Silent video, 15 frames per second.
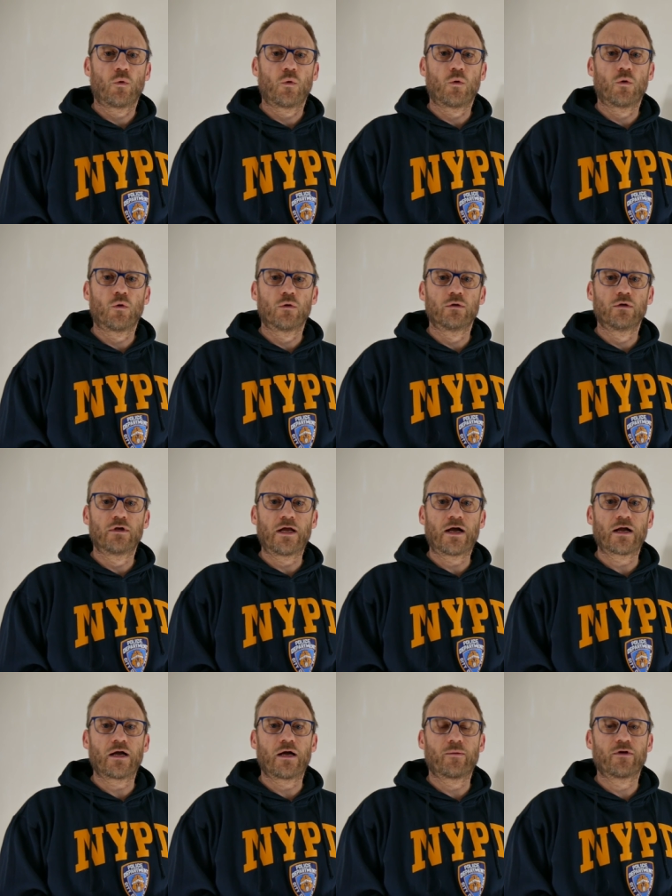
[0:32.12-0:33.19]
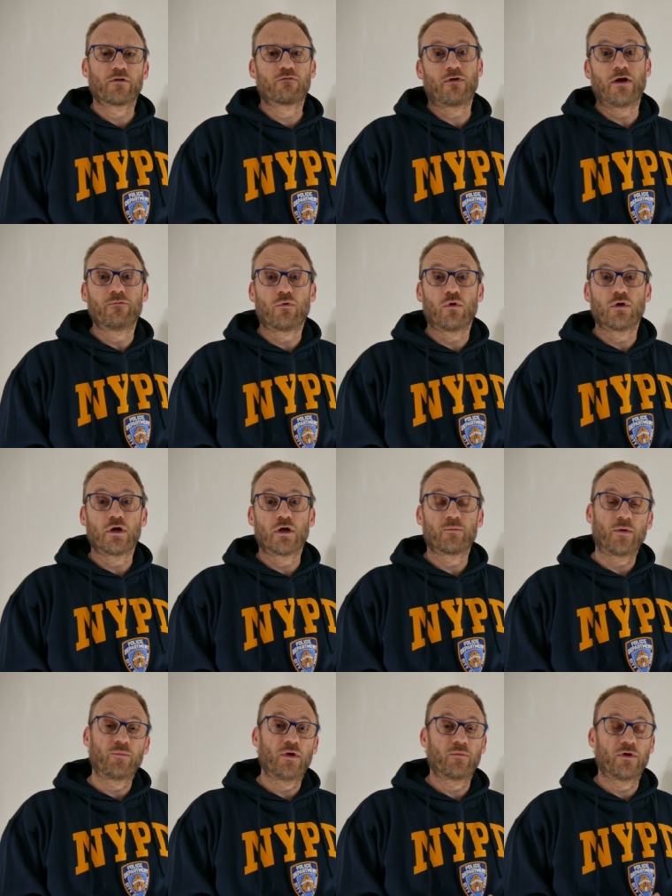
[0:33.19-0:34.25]
und lag aber zwei Wochen lang
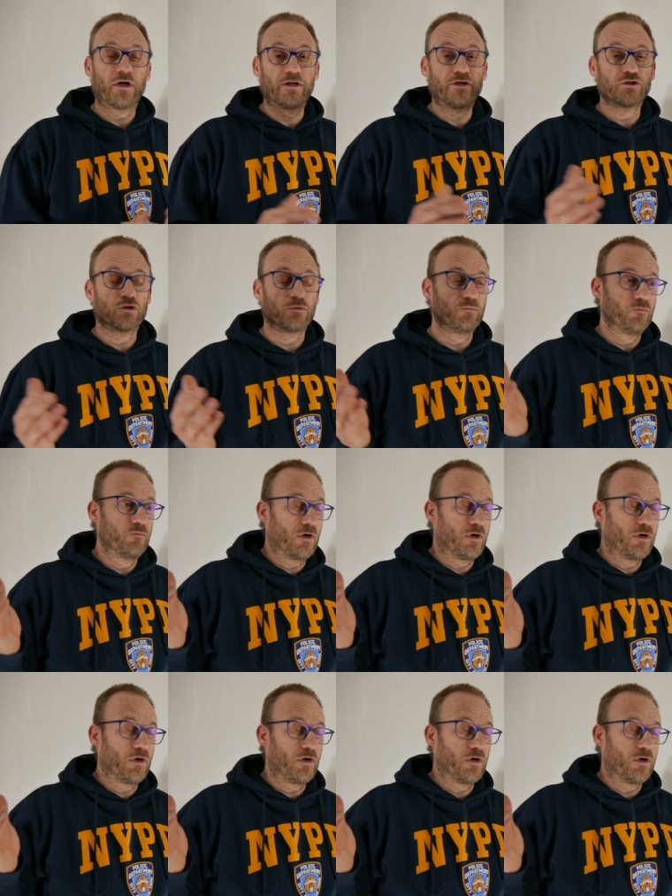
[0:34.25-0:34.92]
bei mir im Geräteschuppen,